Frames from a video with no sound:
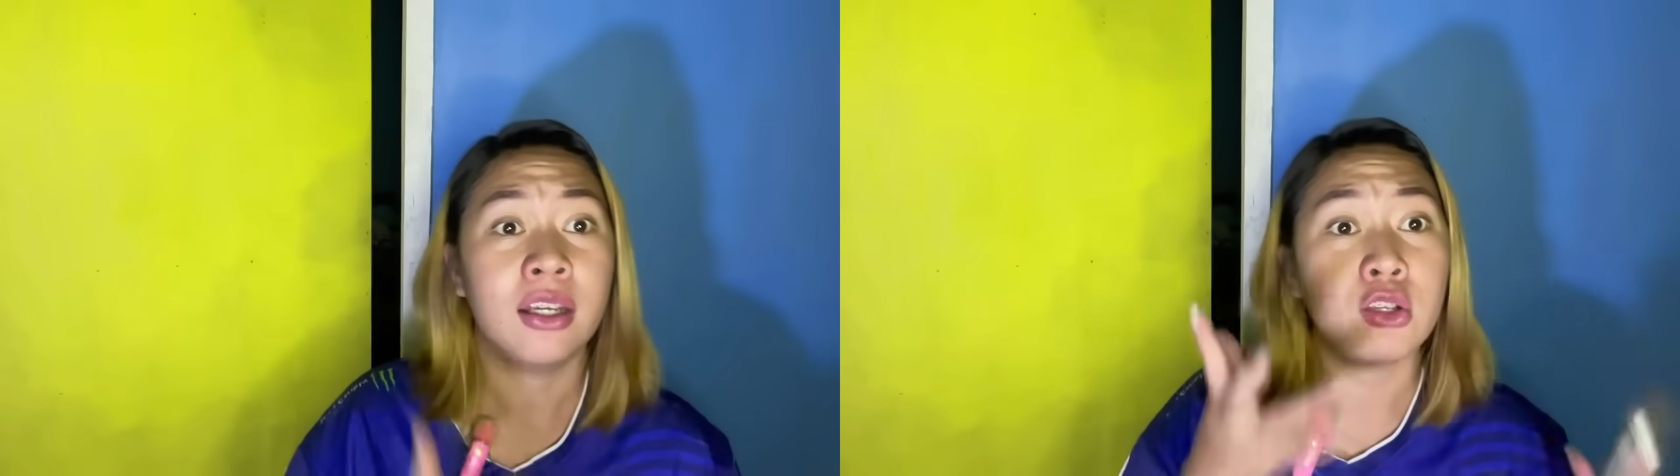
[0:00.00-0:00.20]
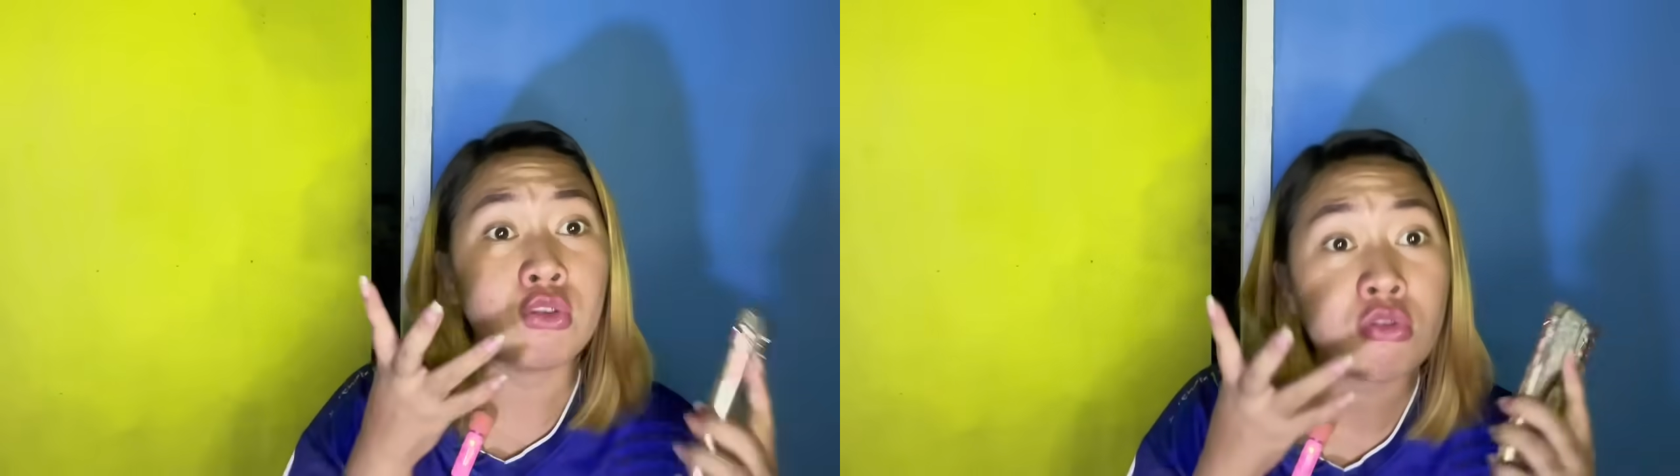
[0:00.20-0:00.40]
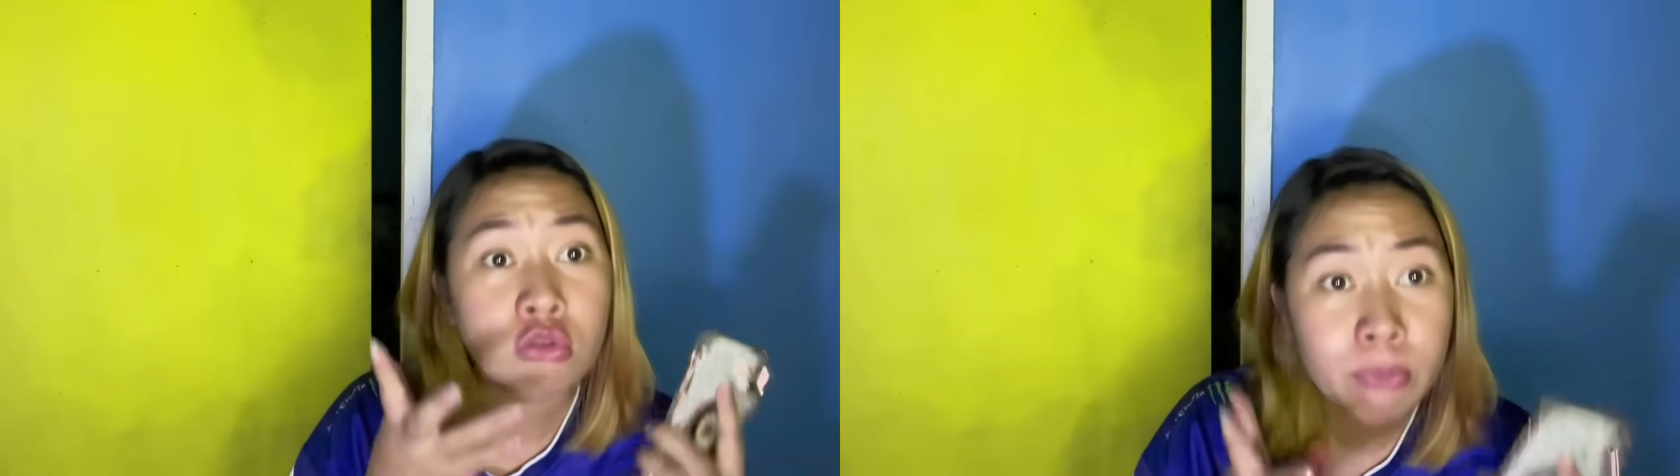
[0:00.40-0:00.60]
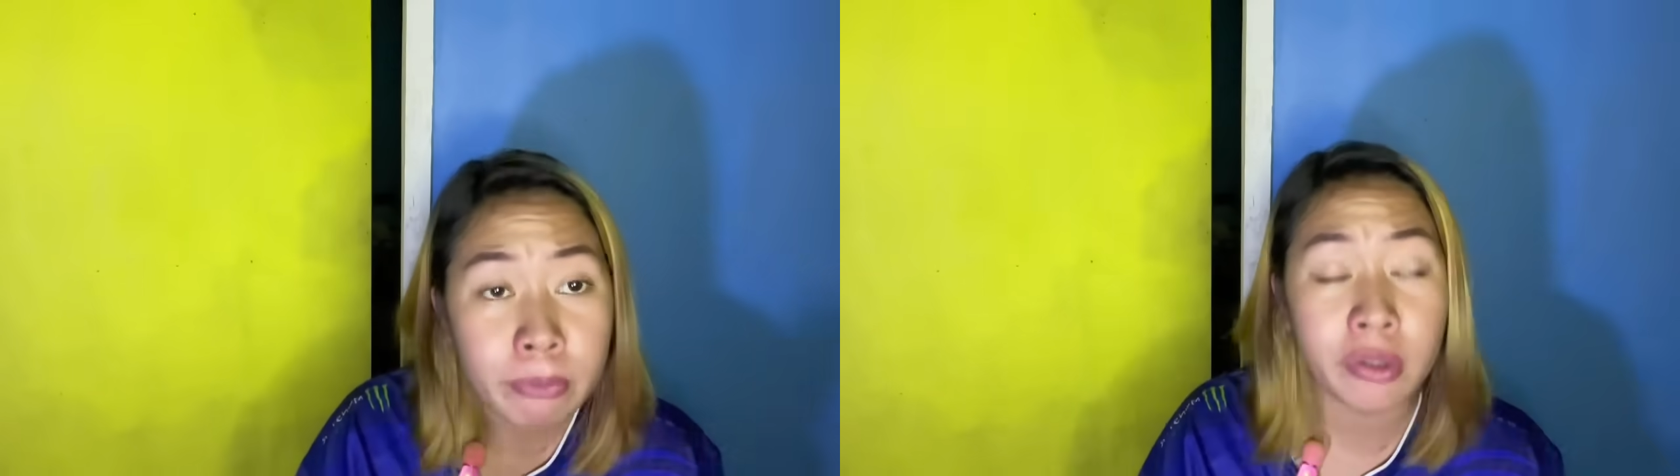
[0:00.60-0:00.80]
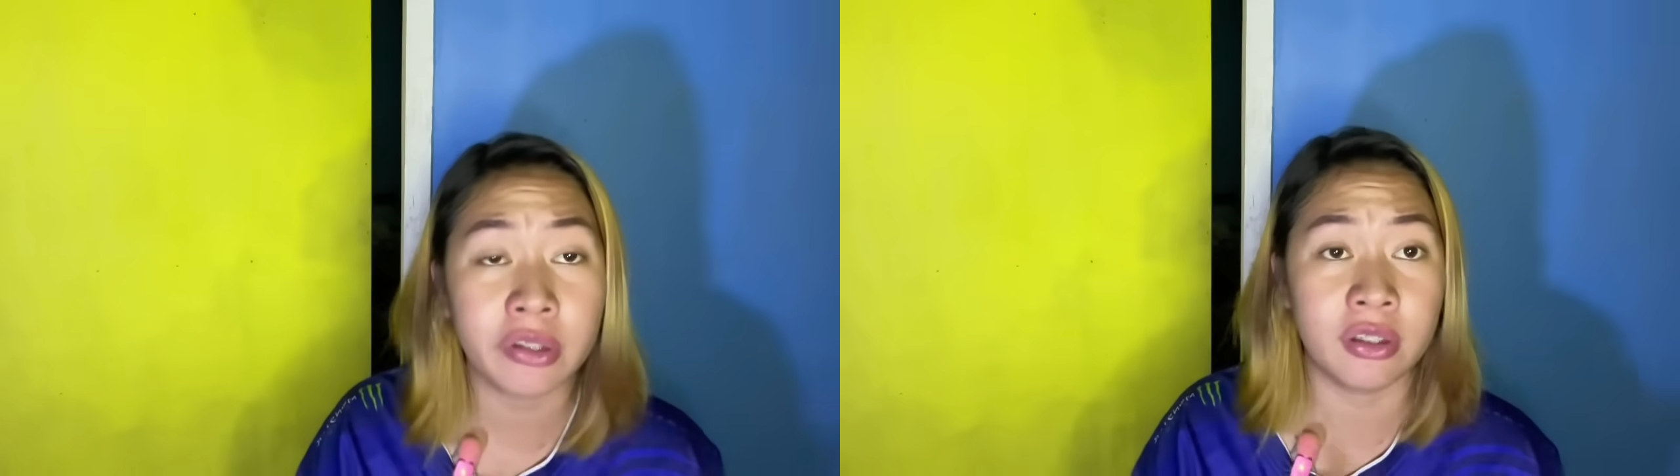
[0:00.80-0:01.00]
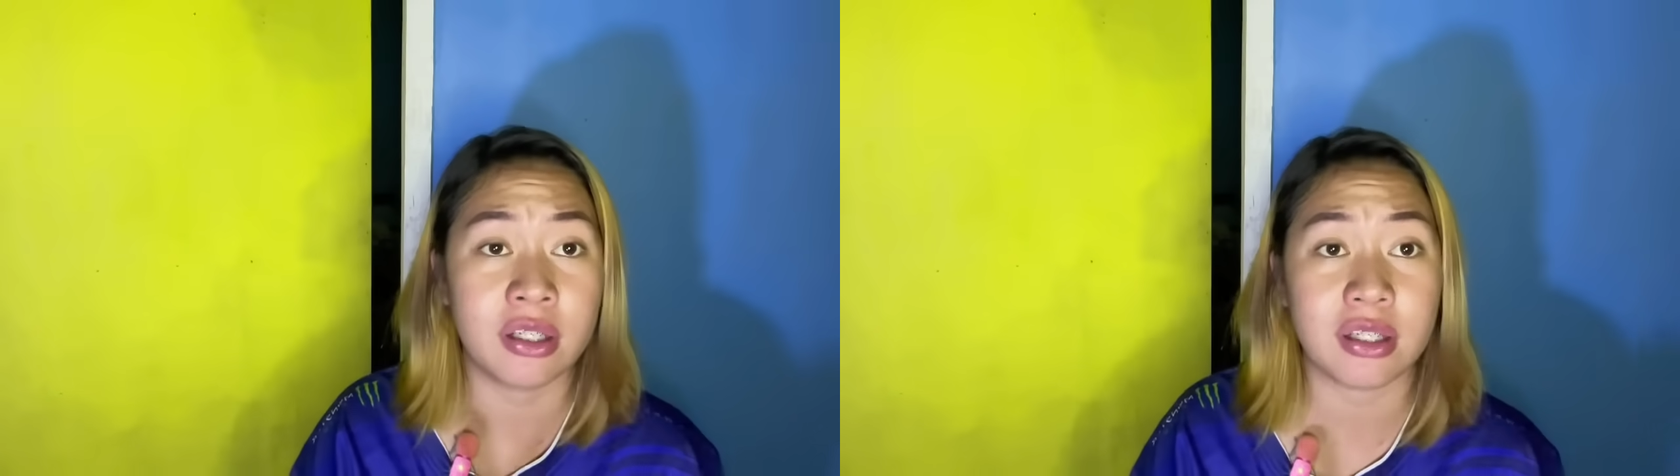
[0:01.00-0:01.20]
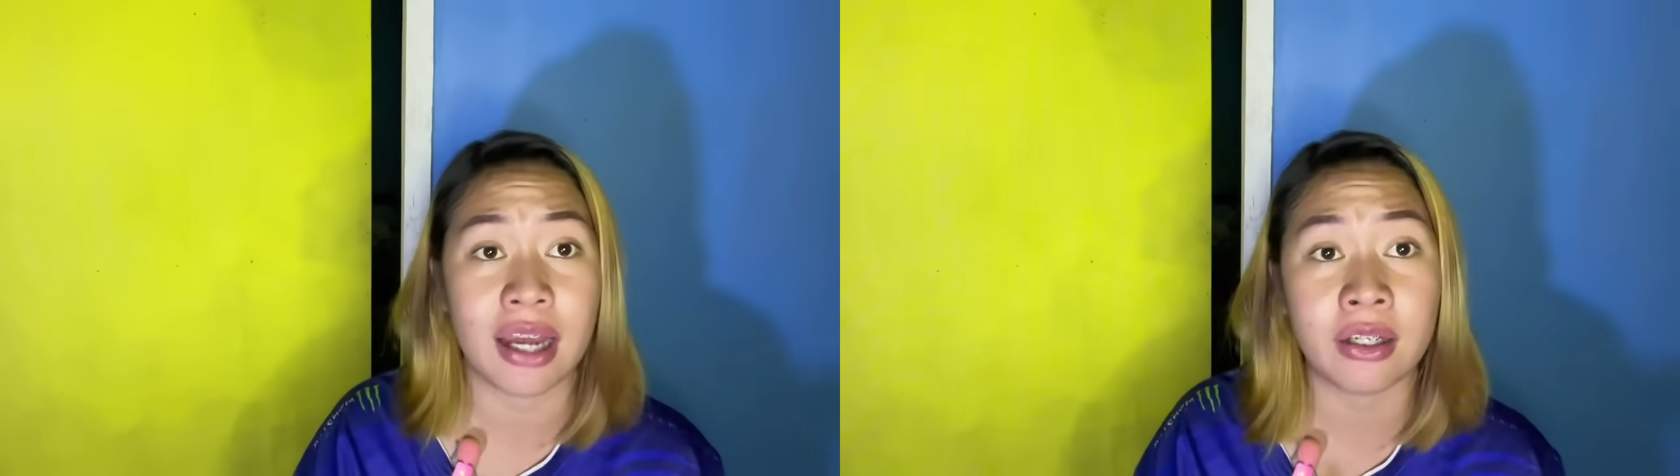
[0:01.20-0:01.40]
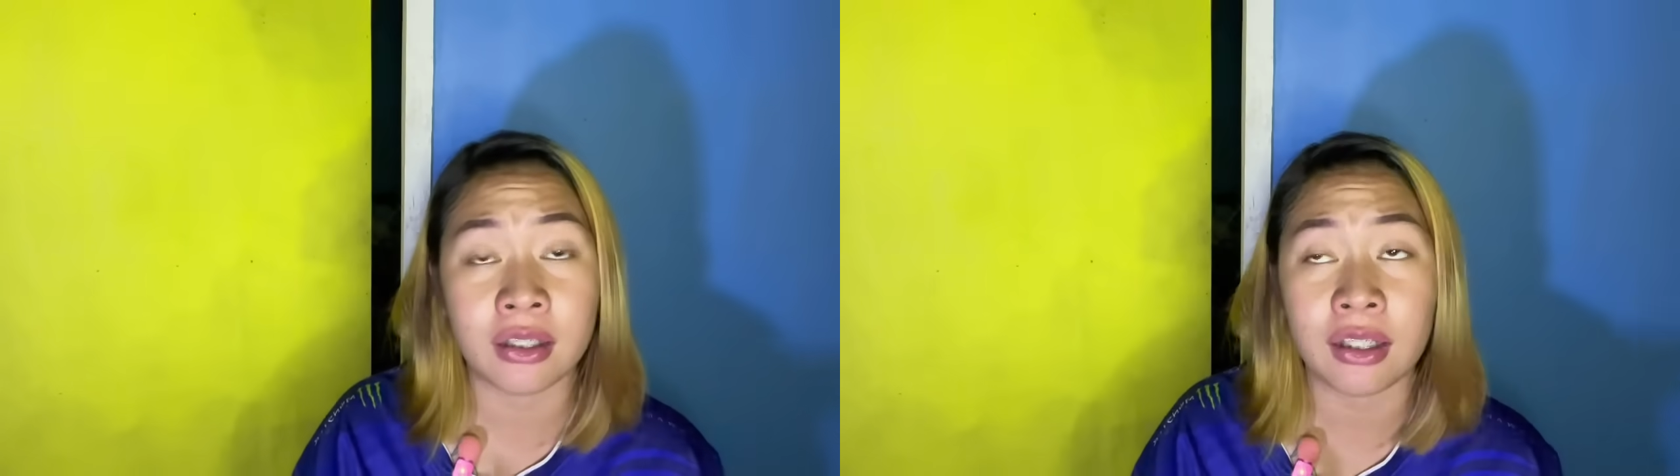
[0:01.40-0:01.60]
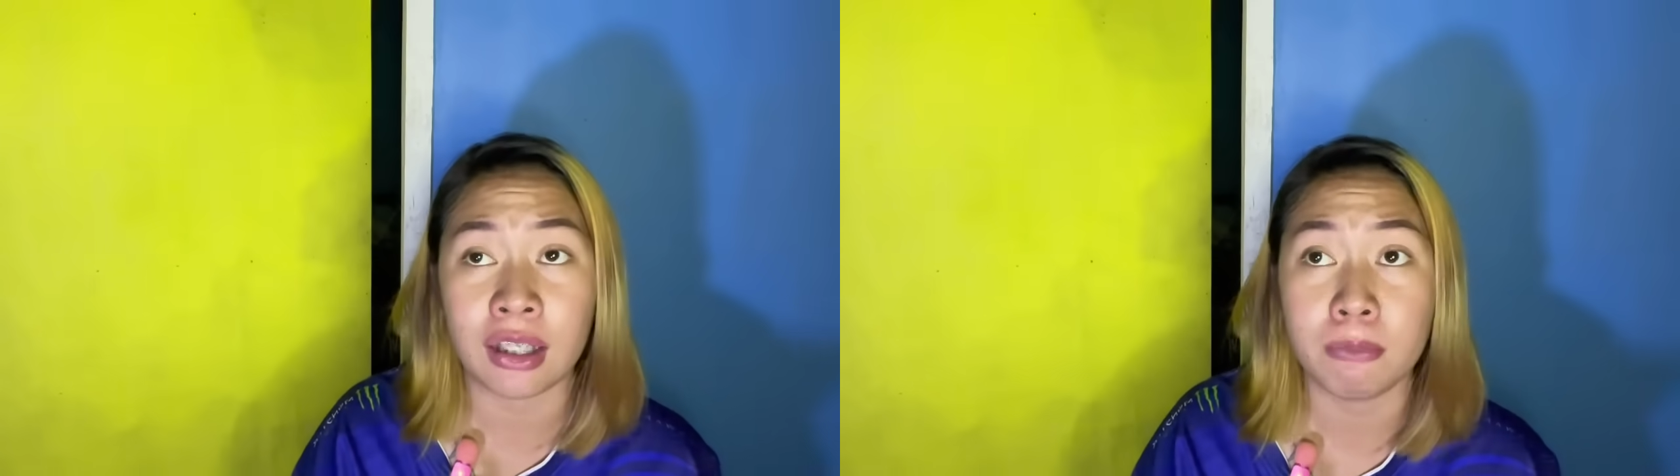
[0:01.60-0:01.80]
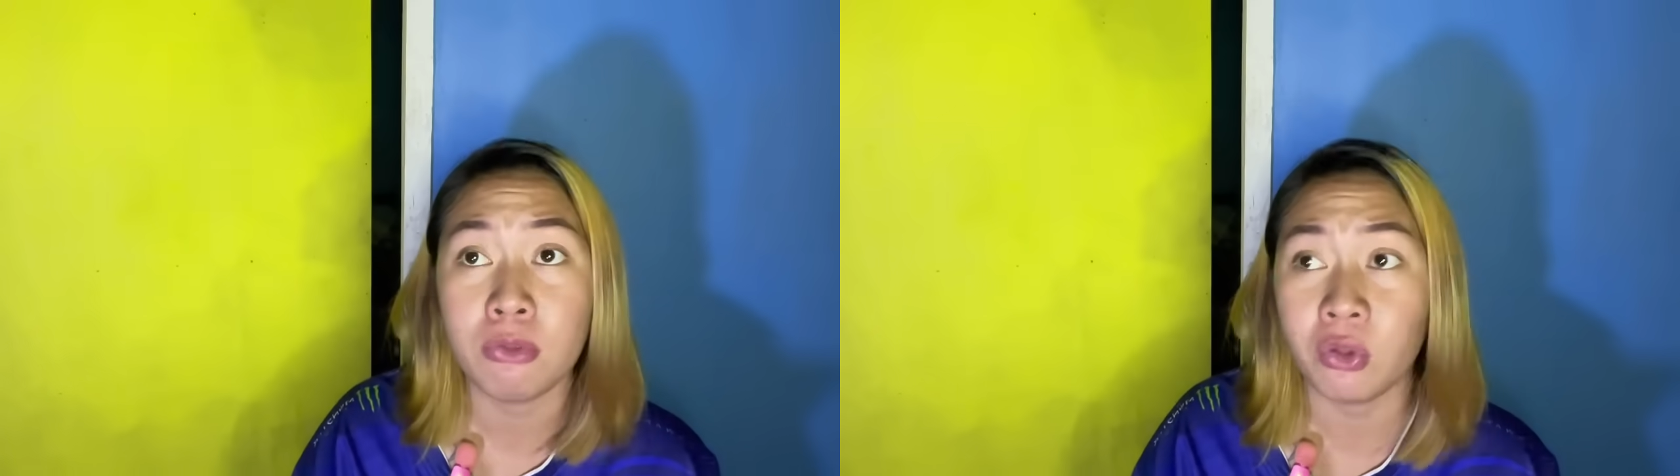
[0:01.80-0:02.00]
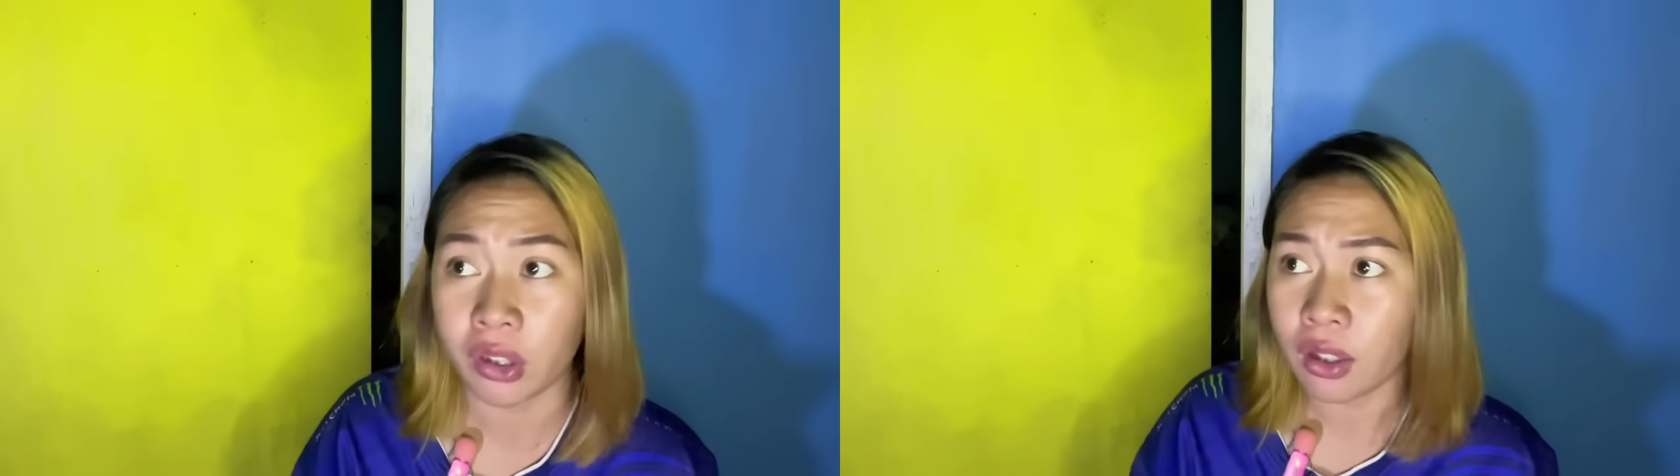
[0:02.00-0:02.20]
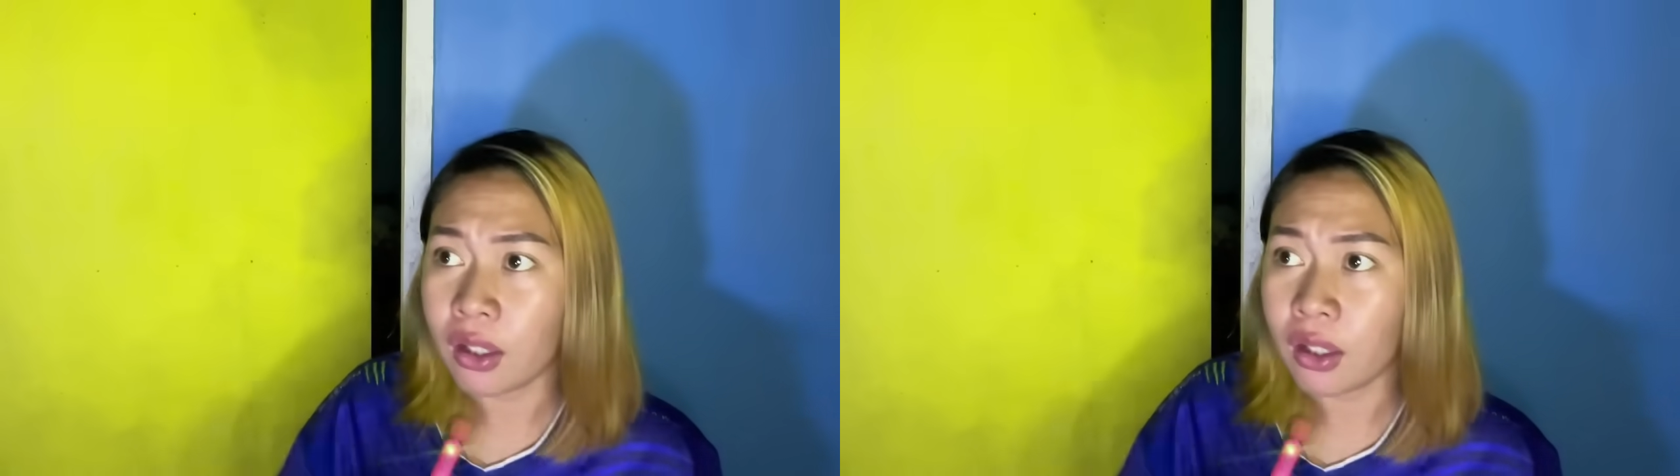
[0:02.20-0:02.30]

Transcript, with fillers: yung supporters sana ni Kibuloy,